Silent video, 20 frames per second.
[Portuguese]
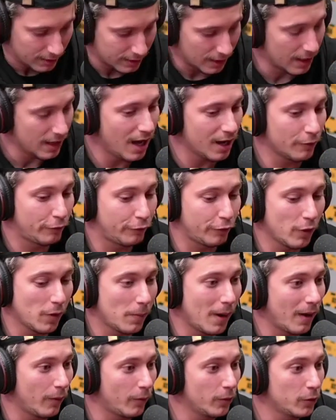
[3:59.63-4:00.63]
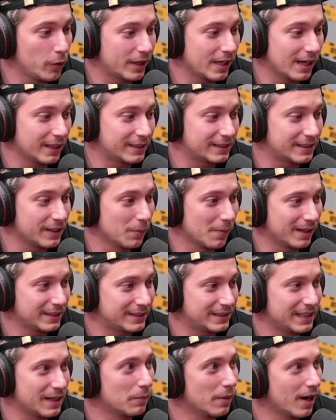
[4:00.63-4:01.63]
Tá ligado? Foi um bagulho que ia ser uma
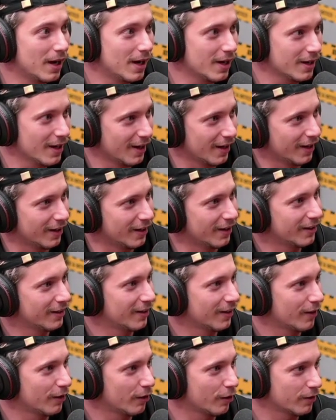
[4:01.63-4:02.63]
semana.